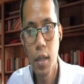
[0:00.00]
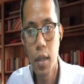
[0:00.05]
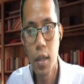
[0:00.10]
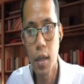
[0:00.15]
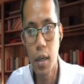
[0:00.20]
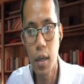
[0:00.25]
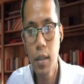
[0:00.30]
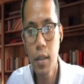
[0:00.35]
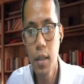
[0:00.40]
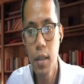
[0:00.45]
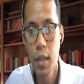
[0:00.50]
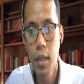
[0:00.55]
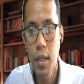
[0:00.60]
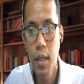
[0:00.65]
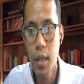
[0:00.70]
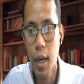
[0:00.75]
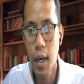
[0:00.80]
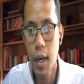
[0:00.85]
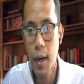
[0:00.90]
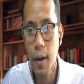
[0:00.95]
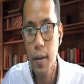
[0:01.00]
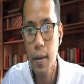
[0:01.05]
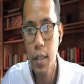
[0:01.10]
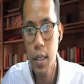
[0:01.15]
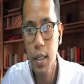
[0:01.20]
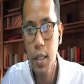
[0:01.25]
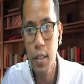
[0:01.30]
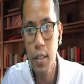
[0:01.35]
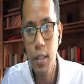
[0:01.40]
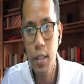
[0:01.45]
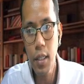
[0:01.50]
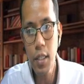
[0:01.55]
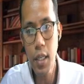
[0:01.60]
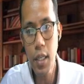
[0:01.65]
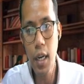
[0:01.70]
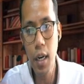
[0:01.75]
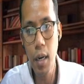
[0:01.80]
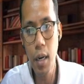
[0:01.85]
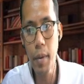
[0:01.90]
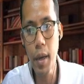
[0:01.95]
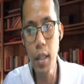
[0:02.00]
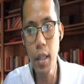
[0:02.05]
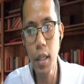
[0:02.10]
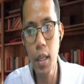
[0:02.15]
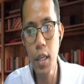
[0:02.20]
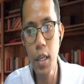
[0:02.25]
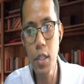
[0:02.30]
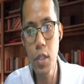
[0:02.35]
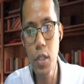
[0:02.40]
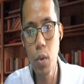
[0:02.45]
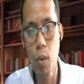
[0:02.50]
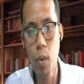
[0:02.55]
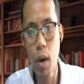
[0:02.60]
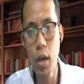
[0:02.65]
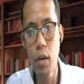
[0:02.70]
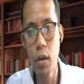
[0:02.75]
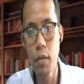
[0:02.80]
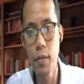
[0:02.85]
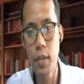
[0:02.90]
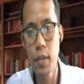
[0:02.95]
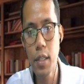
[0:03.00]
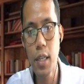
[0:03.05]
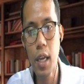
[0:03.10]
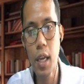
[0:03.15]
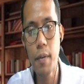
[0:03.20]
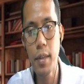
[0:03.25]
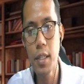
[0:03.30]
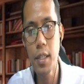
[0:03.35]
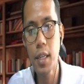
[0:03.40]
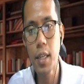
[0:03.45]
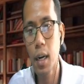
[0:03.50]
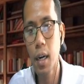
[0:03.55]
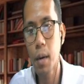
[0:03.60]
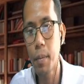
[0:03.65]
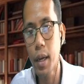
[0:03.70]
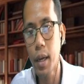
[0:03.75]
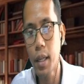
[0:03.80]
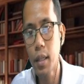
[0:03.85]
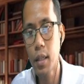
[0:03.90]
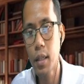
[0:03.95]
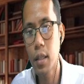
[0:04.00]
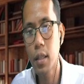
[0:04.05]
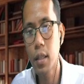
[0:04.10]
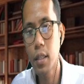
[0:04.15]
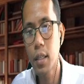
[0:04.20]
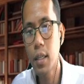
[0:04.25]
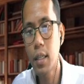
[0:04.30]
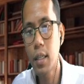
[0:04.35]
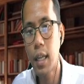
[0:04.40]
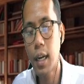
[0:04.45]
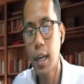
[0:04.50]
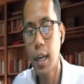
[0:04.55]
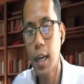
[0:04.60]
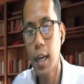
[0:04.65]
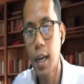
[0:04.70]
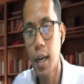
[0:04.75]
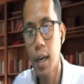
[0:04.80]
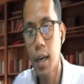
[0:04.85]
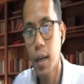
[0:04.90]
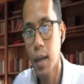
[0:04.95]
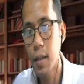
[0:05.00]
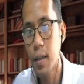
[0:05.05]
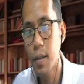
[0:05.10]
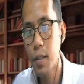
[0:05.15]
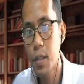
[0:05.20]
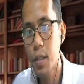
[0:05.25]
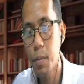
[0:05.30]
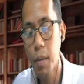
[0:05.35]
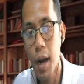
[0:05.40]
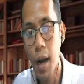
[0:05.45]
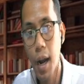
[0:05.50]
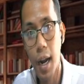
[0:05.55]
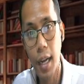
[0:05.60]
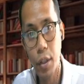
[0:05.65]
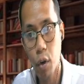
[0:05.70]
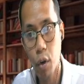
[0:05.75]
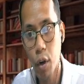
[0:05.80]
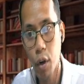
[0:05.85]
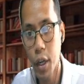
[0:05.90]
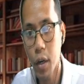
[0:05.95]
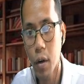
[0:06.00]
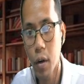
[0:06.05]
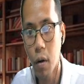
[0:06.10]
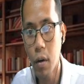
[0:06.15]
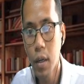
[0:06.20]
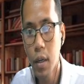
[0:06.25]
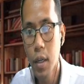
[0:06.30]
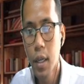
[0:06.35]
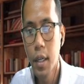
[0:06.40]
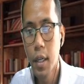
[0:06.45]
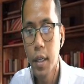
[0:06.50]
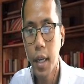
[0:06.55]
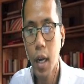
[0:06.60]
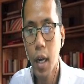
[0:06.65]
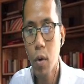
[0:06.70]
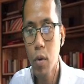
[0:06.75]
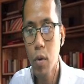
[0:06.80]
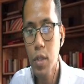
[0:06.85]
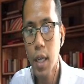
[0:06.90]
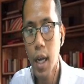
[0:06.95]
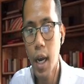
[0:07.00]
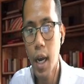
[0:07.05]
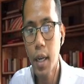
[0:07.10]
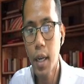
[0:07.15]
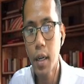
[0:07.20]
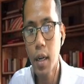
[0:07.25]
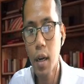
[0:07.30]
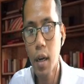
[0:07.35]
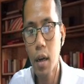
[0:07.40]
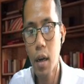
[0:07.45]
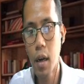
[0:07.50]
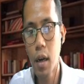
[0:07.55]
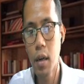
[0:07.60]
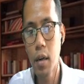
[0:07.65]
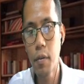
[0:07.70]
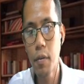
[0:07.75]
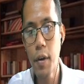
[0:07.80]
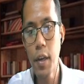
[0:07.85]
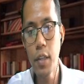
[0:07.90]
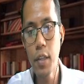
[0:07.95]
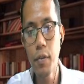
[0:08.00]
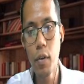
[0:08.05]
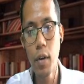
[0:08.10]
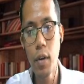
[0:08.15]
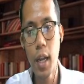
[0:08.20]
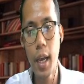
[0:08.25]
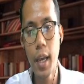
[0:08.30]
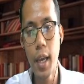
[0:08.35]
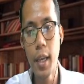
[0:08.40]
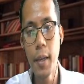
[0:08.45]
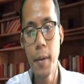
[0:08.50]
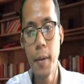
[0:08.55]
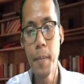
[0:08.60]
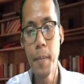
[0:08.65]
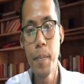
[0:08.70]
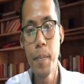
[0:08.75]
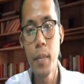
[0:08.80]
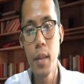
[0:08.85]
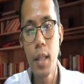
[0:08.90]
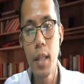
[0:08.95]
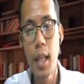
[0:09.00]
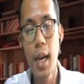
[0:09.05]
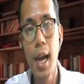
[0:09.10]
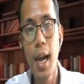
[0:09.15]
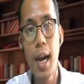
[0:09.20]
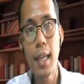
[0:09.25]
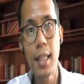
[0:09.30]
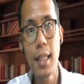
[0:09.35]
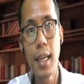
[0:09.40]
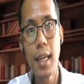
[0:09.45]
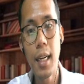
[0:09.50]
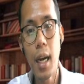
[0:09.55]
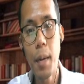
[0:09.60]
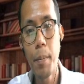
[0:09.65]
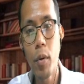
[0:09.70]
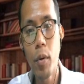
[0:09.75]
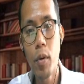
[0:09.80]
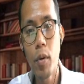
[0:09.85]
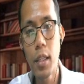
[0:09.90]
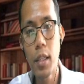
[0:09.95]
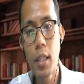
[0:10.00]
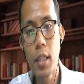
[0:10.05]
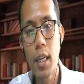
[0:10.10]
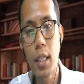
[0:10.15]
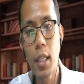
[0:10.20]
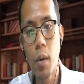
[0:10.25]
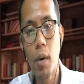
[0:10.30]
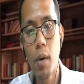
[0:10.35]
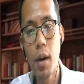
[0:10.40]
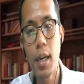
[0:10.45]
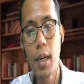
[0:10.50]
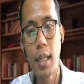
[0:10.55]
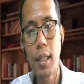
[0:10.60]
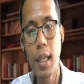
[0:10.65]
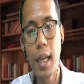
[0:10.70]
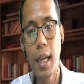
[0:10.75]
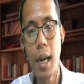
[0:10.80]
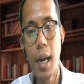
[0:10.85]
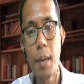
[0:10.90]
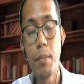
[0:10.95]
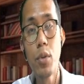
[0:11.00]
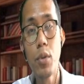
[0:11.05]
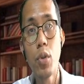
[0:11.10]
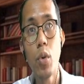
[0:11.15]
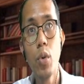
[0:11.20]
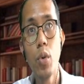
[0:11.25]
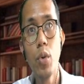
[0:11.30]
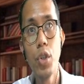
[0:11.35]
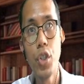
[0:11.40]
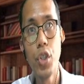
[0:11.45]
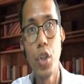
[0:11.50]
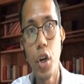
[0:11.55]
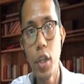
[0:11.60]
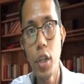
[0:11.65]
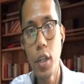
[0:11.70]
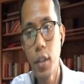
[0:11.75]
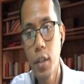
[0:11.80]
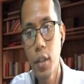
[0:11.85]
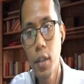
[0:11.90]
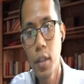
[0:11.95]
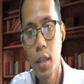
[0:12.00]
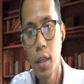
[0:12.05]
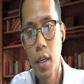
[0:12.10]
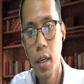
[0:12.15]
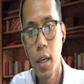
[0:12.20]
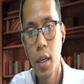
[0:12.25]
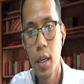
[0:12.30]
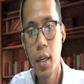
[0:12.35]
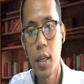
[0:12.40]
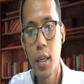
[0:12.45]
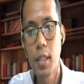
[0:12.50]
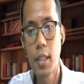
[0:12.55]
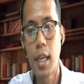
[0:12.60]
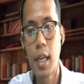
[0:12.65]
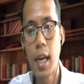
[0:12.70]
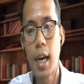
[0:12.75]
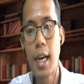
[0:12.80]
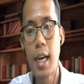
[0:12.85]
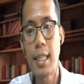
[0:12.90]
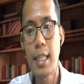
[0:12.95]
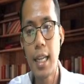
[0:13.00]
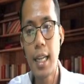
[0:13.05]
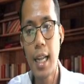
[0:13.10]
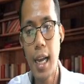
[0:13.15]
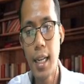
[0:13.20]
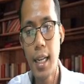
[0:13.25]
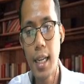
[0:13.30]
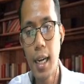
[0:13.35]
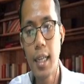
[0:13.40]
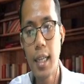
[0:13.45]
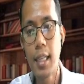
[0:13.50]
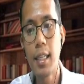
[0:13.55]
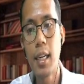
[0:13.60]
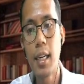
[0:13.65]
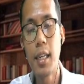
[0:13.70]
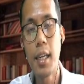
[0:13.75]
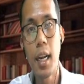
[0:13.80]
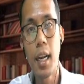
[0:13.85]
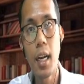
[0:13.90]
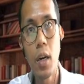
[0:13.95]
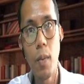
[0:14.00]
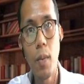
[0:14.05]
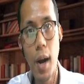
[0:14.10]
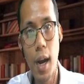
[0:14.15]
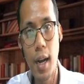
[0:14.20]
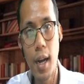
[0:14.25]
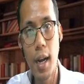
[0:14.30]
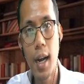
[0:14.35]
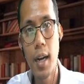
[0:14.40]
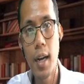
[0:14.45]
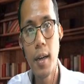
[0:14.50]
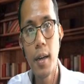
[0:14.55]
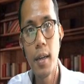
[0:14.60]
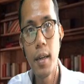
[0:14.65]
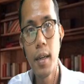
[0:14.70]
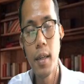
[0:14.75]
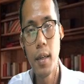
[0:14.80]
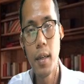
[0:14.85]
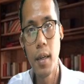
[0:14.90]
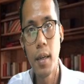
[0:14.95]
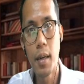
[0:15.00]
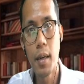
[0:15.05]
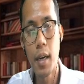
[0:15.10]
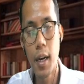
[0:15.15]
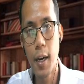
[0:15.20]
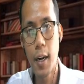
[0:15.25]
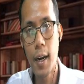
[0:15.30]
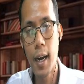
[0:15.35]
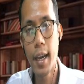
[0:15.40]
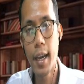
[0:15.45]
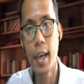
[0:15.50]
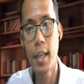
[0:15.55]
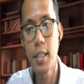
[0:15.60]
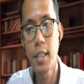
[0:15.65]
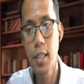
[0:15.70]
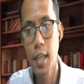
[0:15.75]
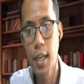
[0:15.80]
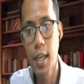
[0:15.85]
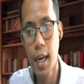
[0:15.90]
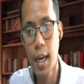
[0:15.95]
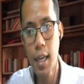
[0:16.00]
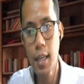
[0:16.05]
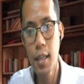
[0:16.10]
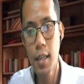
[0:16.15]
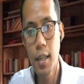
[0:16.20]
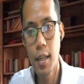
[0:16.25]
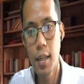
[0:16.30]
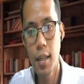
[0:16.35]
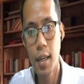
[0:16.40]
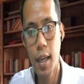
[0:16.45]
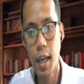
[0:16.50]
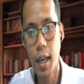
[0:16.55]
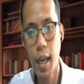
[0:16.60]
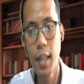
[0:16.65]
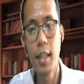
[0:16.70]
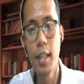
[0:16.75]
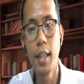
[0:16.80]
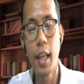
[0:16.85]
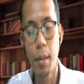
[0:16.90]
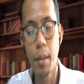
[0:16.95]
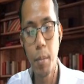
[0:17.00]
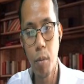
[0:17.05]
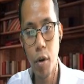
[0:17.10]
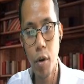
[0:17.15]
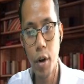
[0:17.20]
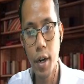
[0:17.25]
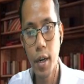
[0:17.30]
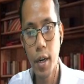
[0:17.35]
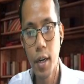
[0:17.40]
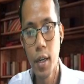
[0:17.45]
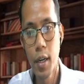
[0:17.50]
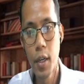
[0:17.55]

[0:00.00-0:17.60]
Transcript: Uh, uh, this sacrament is one of the seven sacrament ng uh, simbahang katoliko na kung saan uh, ang faithful ay nakakatanggap po ng tinatawag nating absolution sa kasalanang nagawa uh, against God and neighbor.